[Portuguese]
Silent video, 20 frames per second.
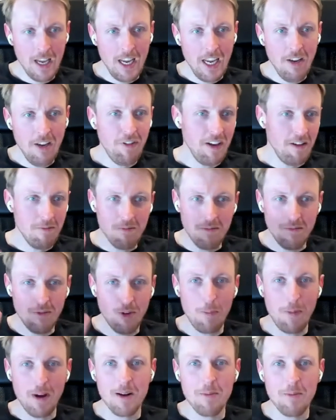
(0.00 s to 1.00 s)
Enfim, vou
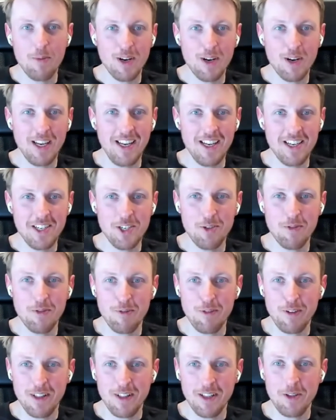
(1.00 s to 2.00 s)
parar por aqui, a gente vai
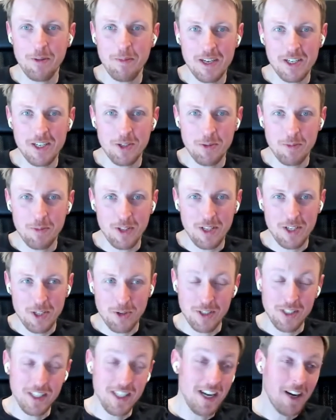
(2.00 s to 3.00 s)
falando mais sobre outras
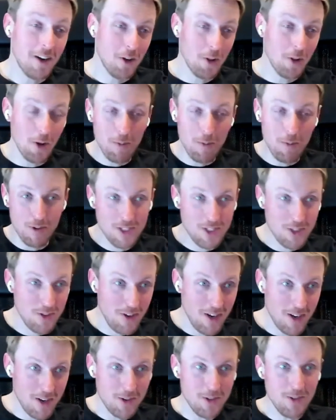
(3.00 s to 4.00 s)
coisas. E a Globo, antes do
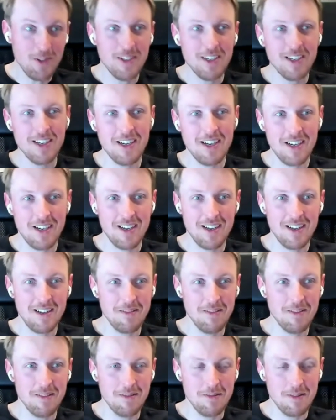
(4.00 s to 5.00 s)
Yahoo, uh,
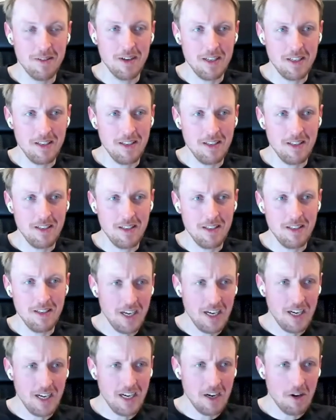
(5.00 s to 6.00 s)
acho que
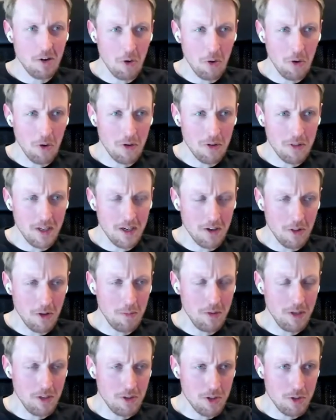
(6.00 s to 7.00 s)
entrei na Globo, na Globo
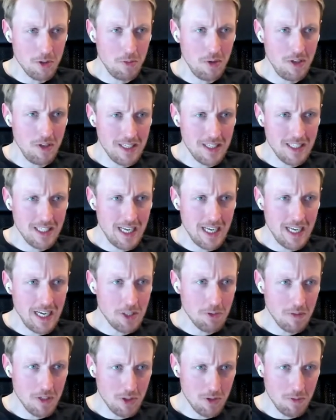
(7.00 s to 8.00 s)
em 2006,
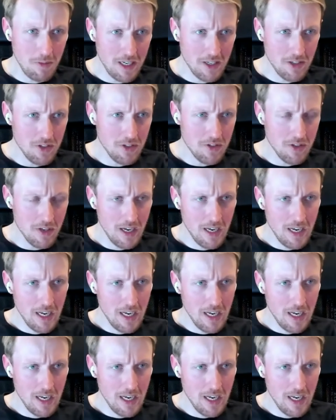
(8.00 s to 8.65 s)
mais ou menos,